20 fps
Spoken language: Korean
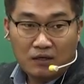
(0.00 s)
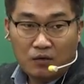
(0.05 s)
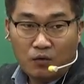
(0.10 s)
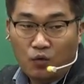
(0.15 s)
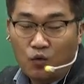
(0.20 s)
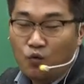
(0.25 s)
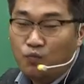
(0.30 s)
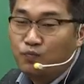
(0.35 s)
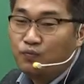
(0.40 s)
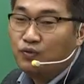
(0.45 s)

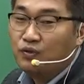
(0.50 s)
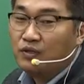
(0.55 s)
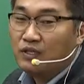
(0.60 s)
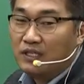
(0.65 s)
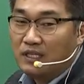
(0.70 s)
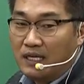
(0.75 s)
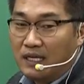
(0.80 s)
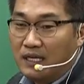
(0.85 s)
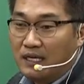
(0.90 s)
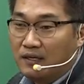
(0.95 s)

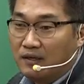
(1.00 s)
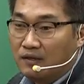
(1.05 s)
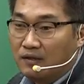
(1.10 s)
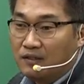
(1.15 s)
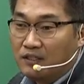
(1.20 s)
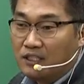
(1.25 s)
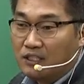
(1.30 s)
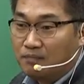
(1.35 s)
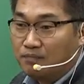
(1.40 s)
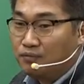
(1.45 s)
5%이내에요
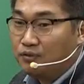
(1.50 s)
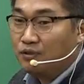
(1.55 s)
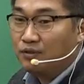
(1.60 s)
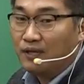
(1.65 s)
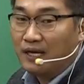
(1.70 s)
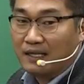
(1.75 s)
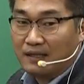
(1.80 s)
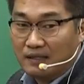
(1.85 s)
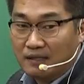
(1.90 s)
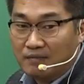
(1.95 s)

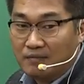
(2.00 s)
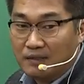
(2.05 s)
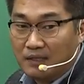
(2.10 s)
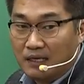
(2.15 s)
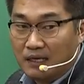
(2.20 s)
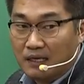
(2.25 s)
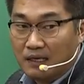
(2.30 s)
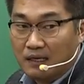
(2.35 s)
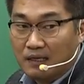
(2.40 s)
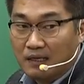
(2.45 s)
10%도 안
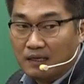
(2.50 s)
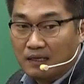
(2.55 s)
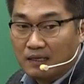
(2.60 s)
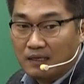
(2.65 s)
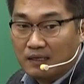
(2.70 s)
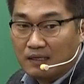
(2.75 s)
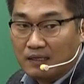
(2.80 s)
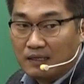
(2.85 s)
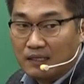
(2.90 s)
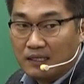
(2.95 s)
됩니다.
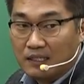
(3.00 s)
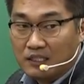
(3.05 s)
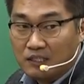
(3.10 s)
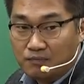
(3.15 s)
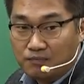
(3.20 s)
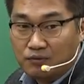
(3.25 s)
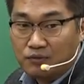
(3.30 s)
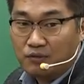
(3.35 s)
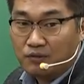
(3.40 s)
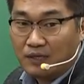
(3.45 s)

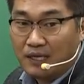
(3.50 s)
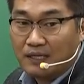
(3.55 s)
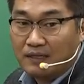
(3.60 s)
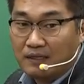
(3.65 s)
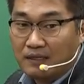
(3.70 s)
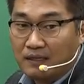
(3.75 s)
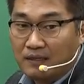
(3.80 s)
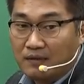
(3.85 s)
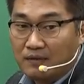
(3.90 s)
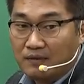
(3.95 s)
10%도 예, 안
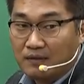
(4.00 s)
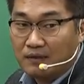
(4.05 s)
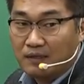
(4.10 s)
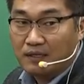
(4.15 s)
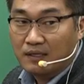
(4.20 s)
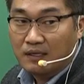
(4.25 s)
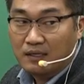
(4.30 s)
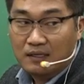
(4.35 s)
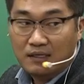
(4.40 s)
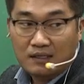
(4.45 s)
돼요.
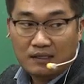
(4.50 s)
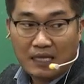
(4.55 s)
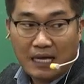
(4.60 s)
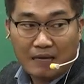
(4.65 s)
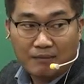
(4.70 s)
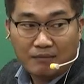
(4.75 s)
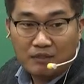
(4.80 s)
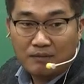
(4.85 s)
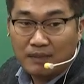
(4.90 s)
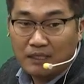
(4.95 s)

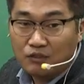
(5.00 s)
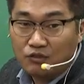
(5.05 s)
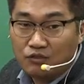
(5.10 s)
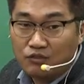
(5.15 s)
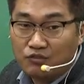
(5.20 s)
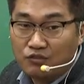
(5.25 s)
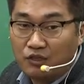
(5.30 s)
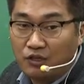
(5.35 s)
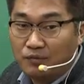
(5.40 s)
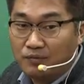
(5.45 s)
답을 맞출
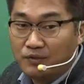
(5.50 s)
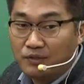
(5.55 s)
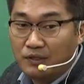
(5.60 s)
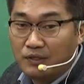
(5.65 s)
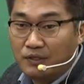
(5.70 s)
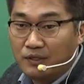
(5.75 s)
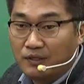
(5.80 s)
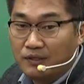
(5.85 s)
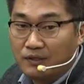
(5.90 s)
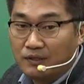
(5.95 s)
수가
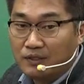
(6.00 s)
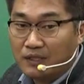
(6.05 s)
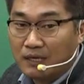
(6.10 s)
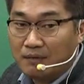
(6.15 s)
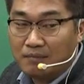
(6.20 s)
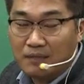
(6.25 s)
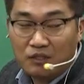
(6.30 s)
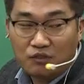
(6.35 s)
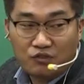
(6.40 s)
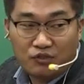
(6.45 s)
없어요.
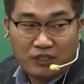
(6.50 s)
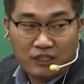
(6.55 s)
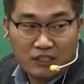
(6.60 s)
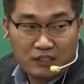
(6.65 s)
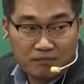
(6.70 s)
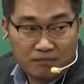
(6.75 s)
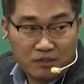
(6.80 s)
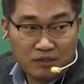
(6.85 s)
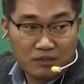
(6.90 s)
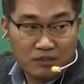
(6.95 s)
답 맞추기가
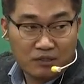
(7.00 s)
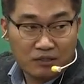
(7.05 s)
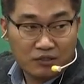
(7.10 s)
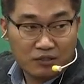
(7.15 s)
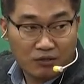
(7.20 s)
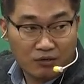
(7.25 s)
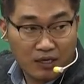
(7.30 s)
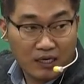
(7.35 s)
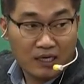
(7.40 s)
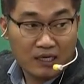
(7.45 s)
힘들어요.
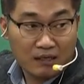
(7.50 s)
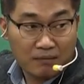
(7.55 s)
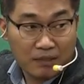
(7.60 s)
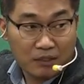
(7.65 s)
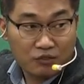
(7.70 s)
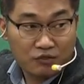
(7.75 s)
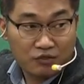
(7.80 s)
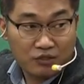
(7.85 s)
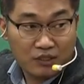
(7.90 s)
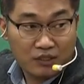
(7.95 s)
정확하게
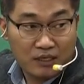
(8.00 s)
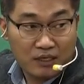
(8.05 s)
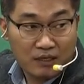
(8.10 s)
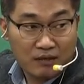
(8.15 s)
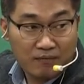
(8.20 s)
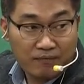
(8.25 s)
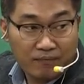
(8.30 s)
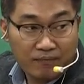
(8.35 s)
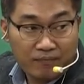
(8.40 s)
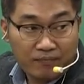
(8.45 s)
맞추기가.
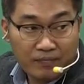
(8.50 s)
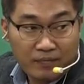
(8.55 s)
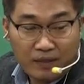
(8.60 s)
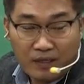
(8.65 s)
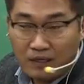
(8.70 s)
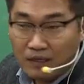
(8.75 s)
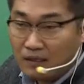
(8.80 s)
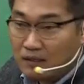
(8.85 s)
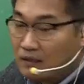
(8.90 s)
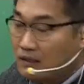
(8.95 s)

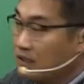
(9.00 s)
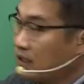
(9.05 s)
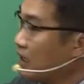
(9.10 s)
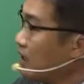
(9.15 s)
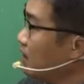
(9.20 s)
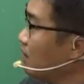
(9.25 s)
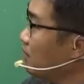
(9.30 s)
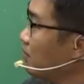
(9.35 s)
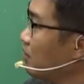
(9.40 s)
그 얘기는